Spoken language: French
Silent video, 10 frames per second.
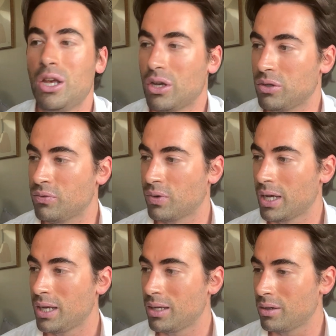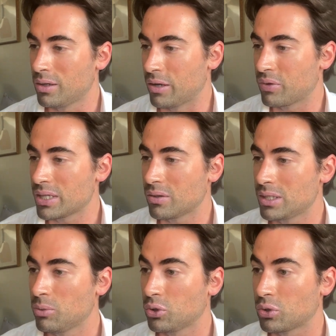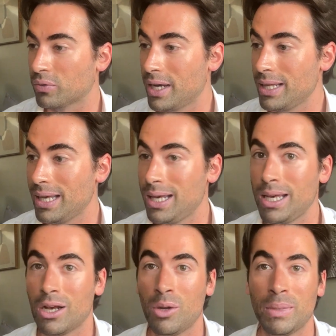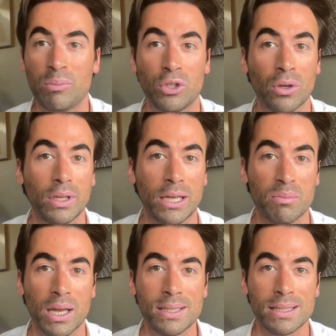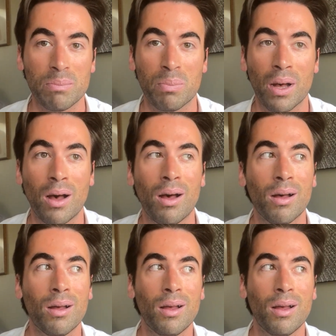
une vraie, euh, un vrai sentiment de retrouvailles, et en même temps, eh ben c'est pas